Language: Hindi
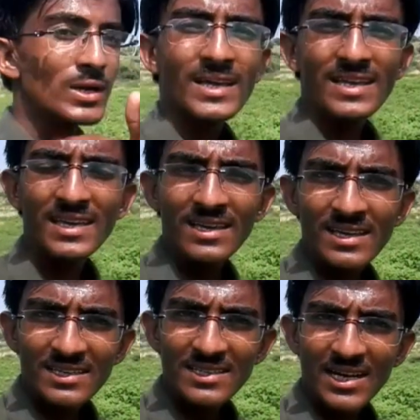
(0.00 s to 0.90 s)
हुए हैं कि
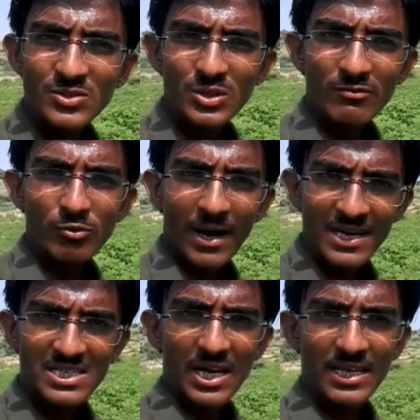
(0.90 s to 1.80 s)
यहाँ जो है वो
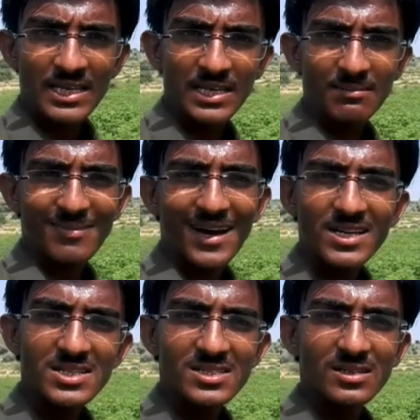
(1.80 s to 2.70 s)
बारिश आई है
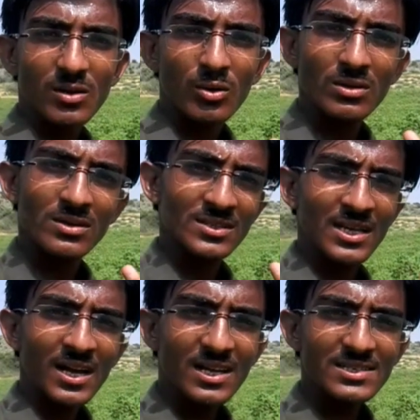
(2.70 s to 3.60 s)
बारिश
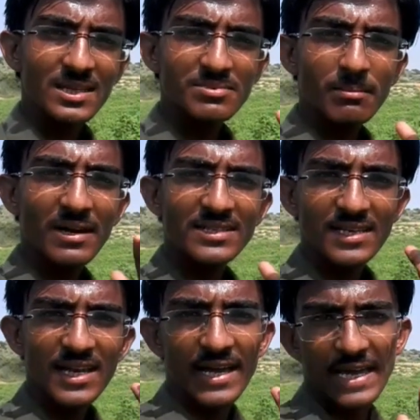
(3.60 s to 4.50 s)
यहाँ का सबसे बड़ा
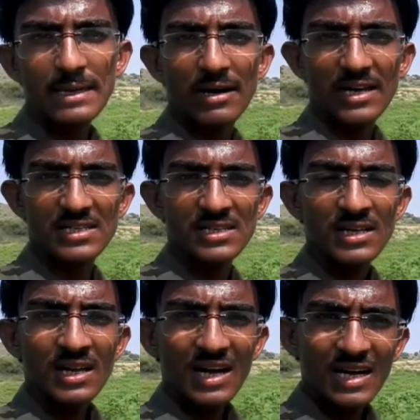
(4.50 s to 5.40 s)
ज़रिया है ही बारिश
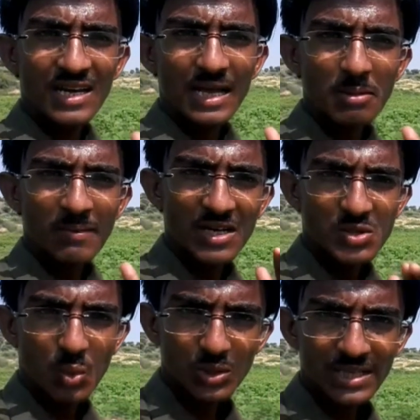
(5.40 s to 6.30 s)
अगर यहाँ पे
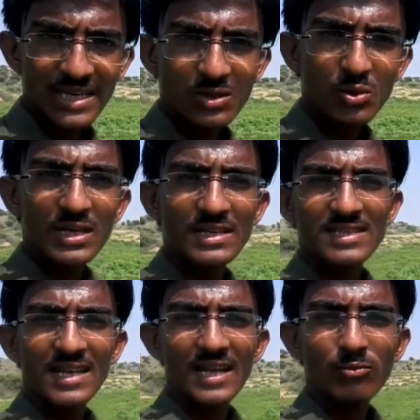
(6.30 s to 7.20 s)
बारिश होती है तो ये
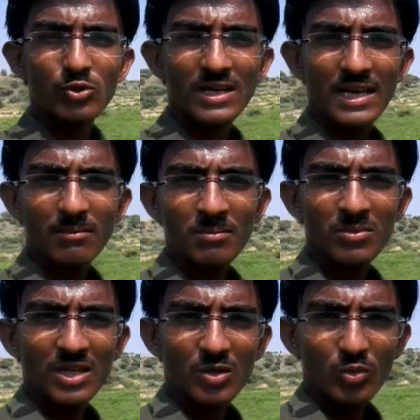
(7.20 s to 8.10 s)
नज़ारे आपको दिखने
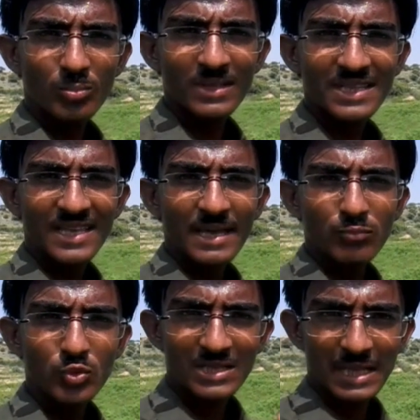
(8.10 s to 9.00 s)
दिखने को मिलते हैं
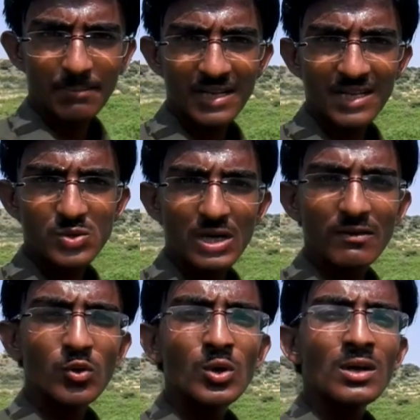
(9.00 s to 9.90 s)
पूरा थरपर का जो
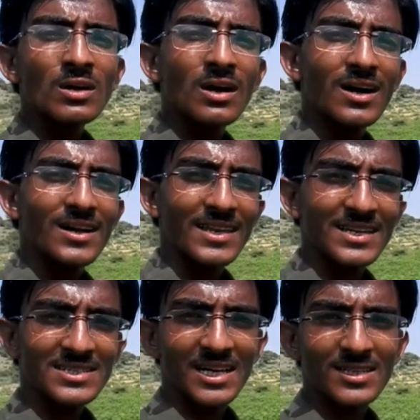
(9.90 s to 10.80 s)
है वो
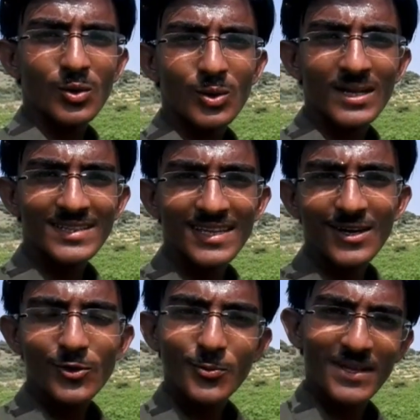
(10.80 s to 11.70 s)
ग्रीन चादर ओढ़ लेता
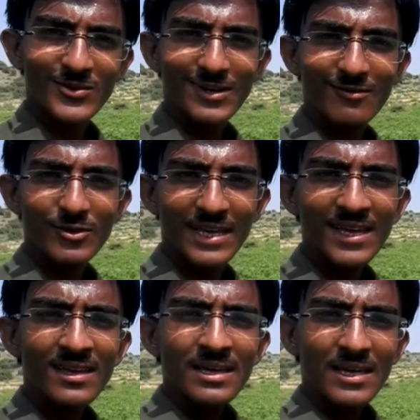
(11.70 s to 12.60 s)
है और फिर जो है वो
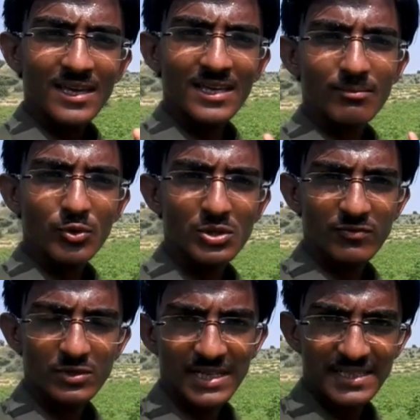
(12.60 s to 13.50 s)
ये एक
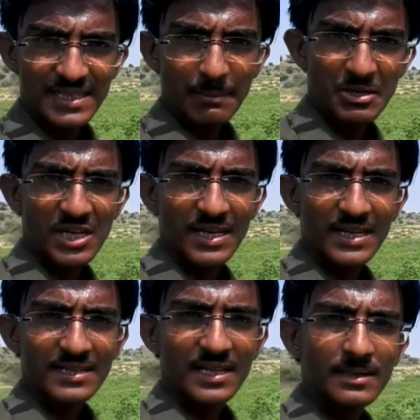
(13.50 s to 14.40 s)
ब्यूटीफुल सा नज़ारा पेश
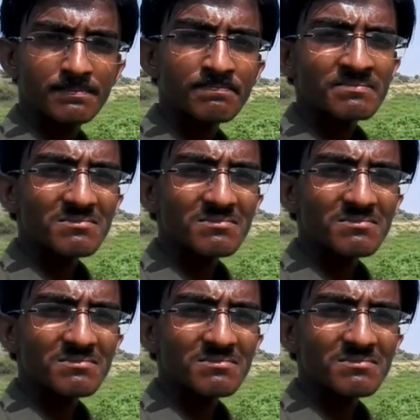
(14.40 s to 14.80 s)
करने लगता है